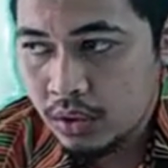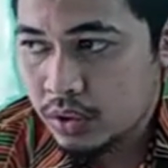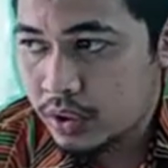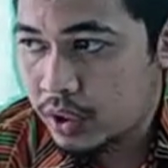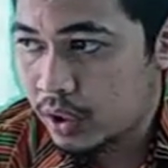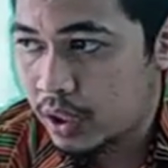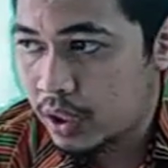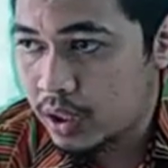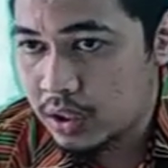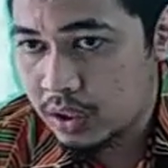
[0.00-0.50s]

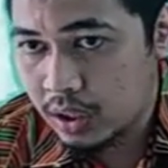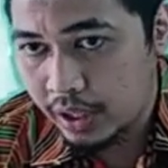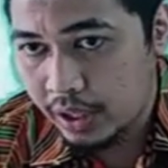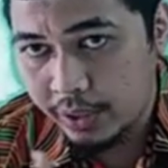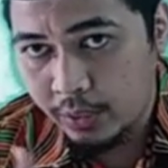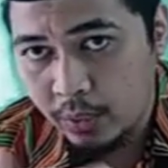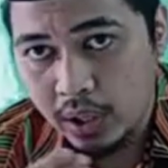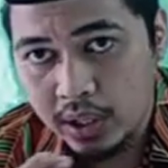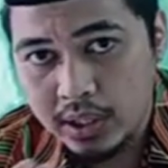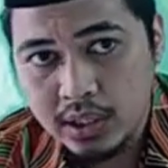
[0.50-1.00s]
Sehingga setelah
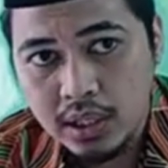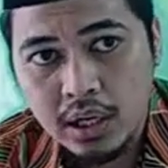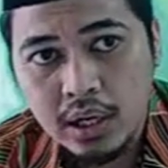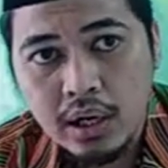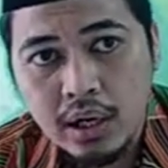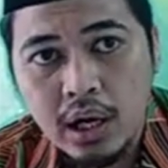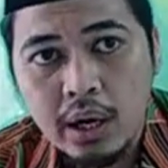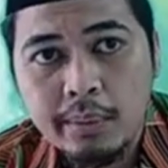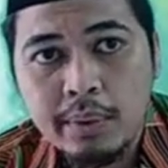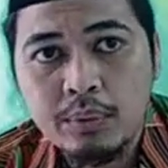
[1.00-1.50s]

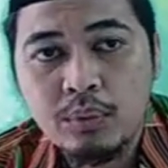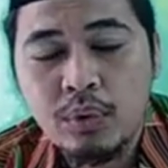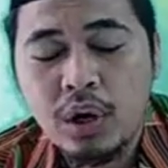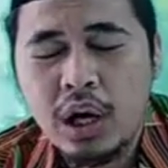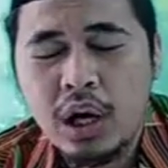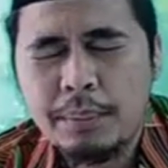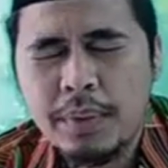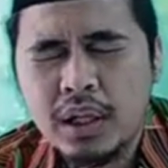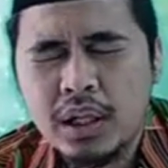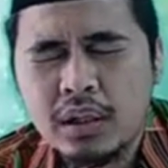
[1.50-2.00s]
dewasa Nabi
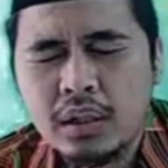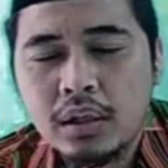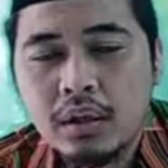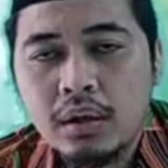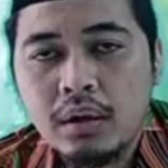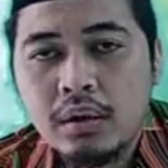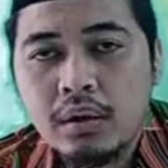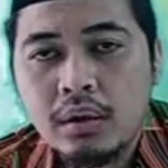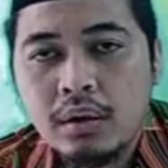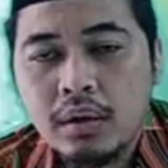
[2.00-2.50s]
Muhammad
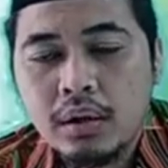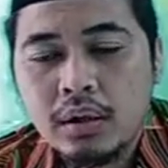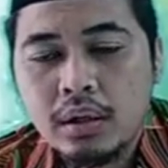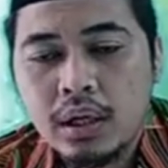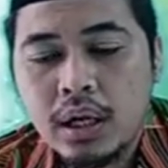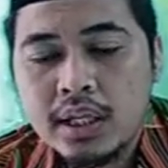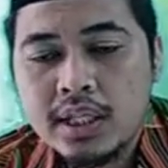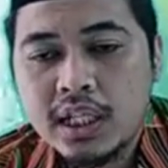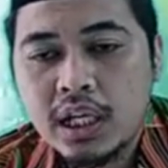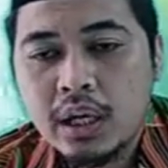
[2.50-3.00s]

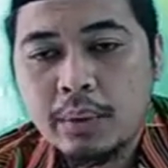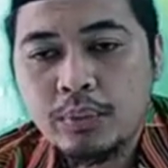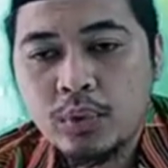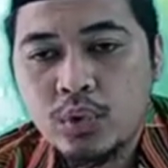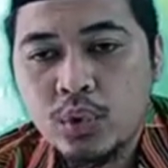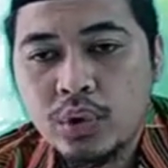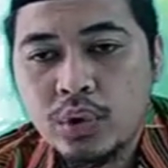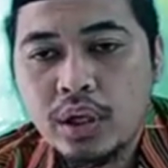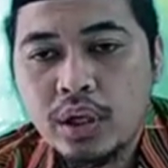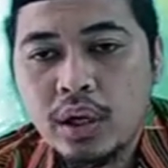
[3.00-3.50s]
dengan sikap
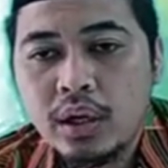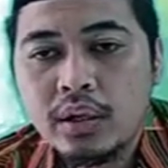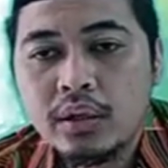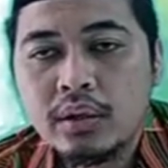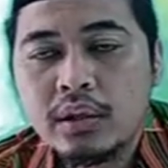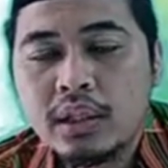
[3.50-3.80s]
jujurnya